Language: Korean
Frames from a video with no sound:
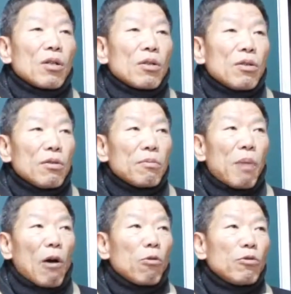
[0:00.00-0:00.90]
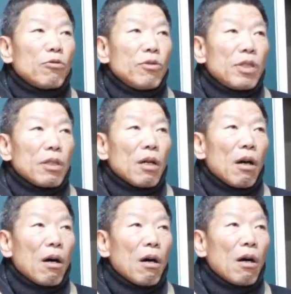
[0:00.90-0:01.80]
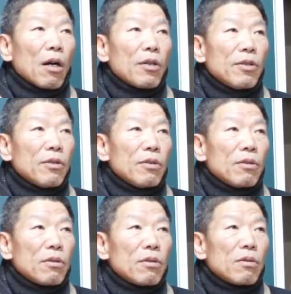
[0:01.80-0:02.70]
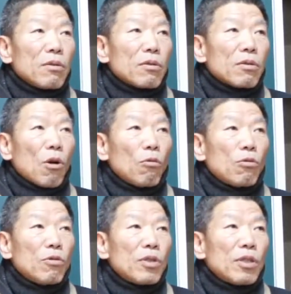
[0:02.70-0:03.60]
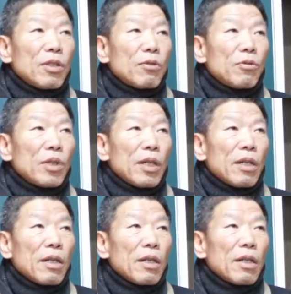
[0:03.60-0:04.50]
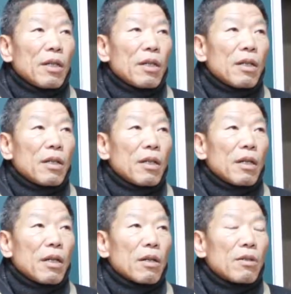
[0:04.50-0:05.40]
그 박원순 씨가 그 서울시 의회에